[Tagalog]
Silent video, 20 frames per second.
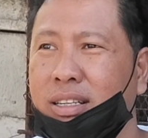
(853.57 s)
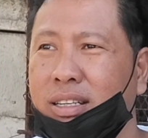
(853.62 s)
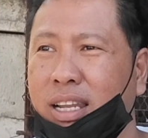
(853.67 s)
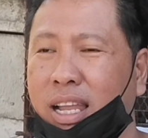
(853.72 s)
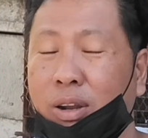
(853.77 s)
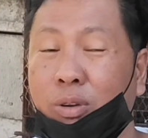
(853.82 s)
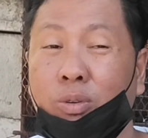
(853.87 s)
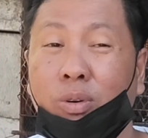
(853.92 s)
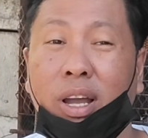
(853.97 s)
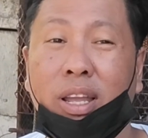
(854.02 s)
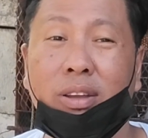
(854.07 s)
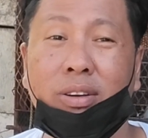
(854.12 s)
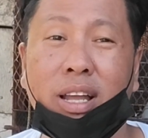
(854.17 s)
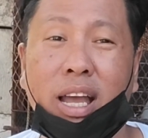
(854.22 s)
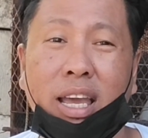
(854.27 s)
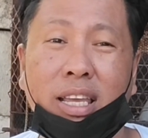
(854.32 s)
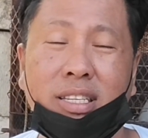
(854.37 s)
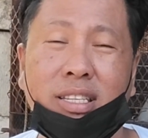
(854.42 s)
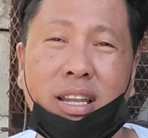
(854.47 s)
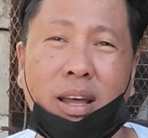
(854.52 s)
laro kayo
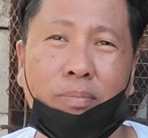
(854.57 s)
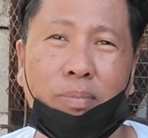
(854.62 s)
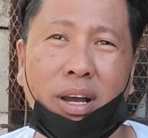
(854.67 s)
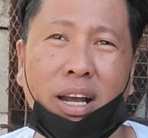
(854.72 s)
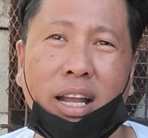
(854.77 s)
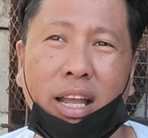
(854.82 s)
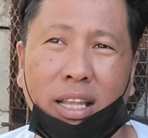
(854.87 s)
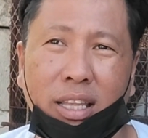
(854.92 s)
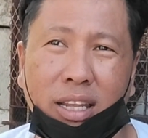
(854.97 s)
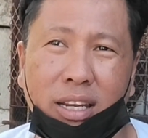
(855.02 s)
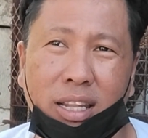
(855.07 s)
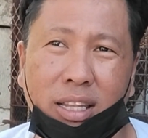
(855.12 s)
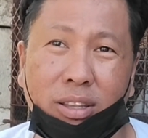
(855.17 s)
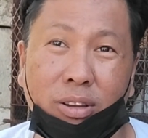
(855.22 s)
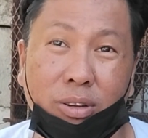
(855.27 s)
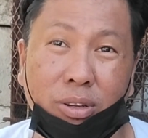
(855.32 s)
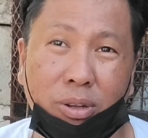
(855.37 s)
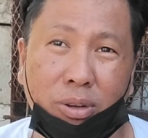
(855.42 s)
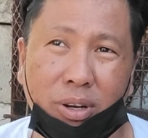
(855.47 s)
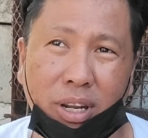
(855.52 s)
guys napakaganda
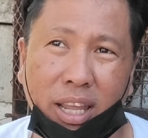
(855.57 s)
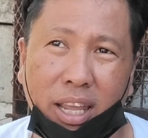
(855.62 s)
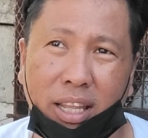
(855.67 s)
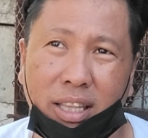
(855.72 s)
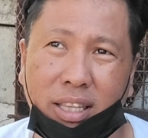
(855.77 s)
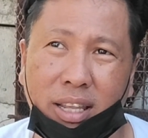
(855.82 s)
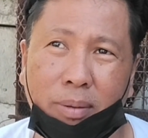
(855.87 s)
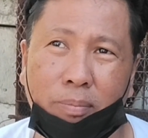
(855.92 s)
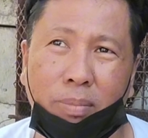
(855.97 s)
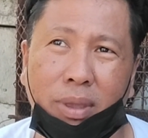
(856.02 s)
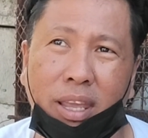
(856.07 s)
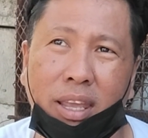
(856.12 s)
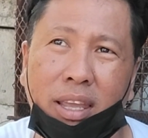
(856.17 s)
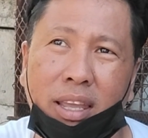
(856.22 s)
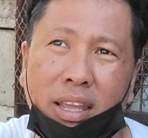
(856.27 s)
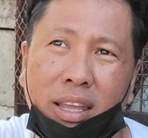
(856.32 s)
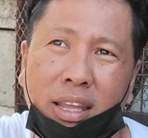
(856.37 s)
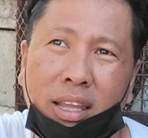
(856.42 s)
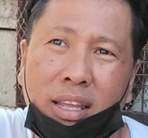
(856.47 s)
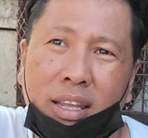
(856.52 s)
nito no re-entry fee
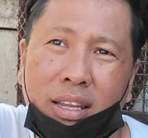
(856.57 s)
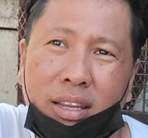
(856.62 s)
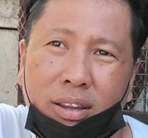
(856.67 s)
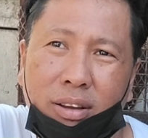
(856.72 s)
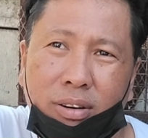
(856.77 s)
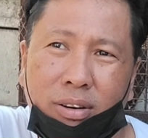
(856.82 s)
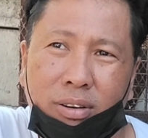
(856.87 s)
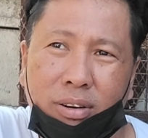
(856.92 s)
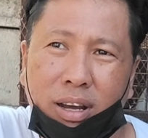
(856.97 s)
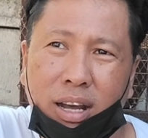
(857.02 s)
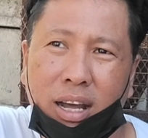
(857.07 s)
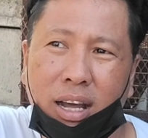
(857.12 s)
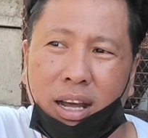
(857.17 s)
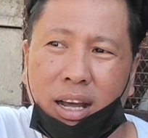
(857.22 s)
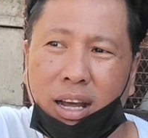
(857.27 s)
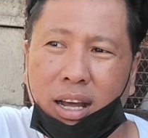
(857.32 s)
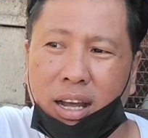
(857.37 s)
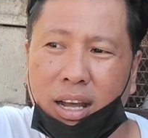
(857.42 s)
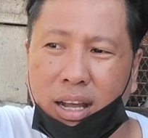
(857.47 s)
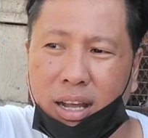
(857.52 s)
no
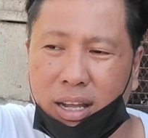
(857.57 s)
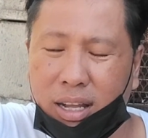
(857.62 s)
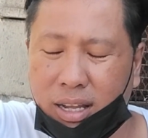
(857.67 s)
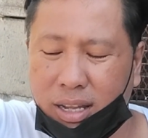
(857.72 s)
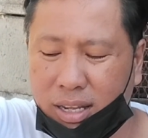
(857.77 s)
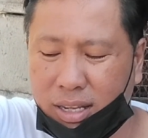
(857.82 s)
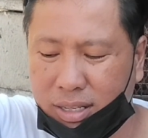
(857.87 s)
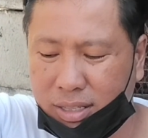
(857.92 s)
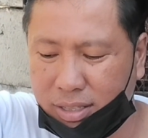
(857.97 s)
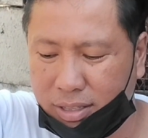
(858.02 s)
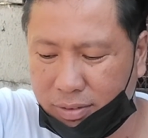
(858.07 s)
uh,